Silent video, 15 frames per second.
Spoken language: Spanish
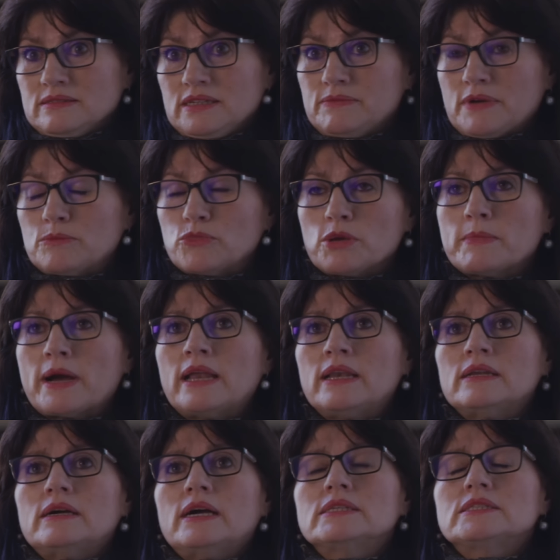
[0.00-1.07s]
iba muy
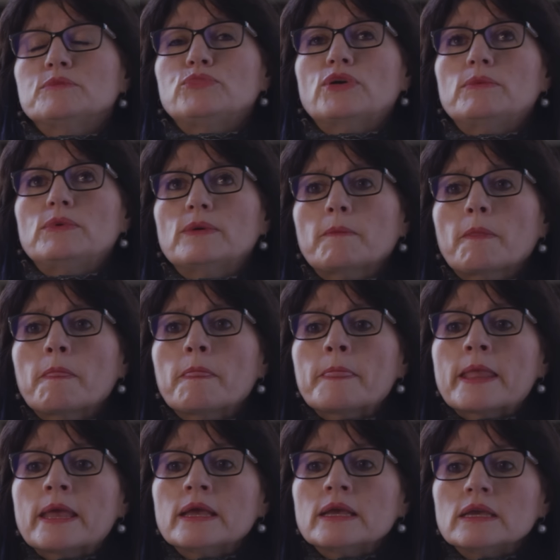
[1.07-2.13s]
mal a ese pueblo.
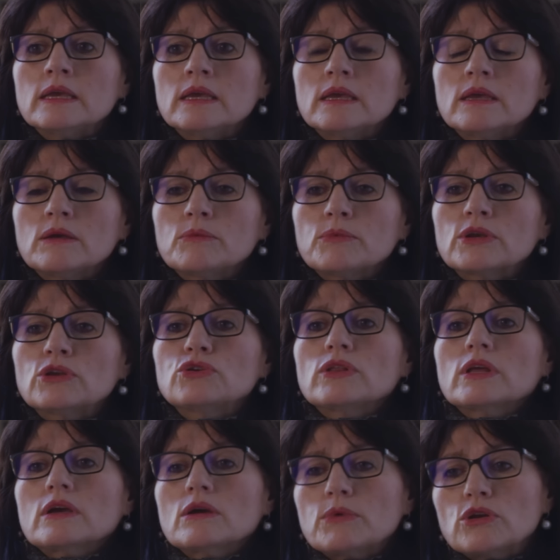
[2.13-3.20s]
Y bueno, yo
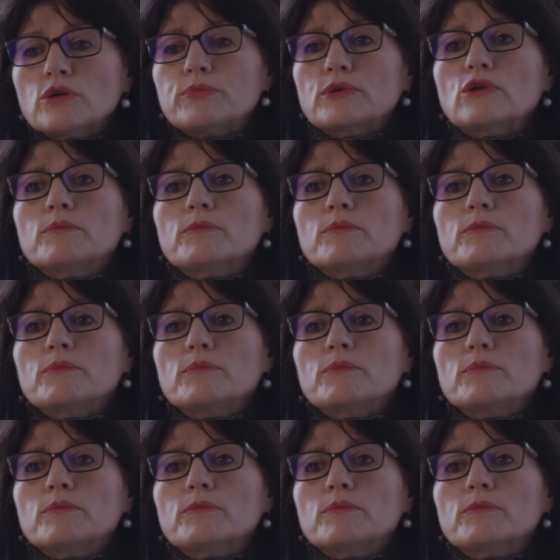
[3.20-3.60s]
dije, bueno, por